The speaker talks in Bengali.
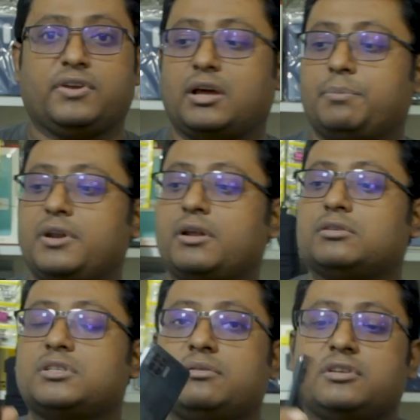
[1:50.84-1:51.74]
ফিঙ্গারপ্রিন্টটা
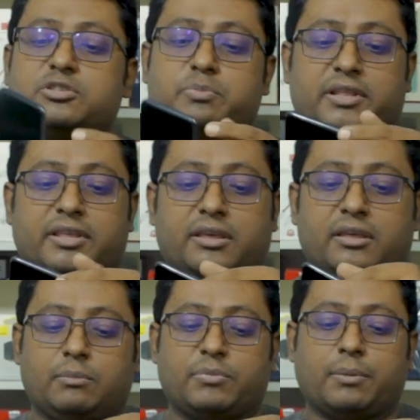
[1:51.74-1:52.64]
হচ্ছে ডিসপ্লেতে
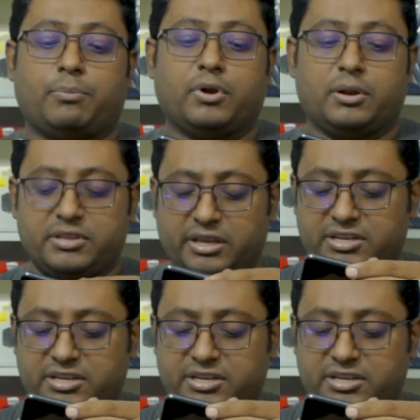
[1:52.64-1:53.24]
তারপরে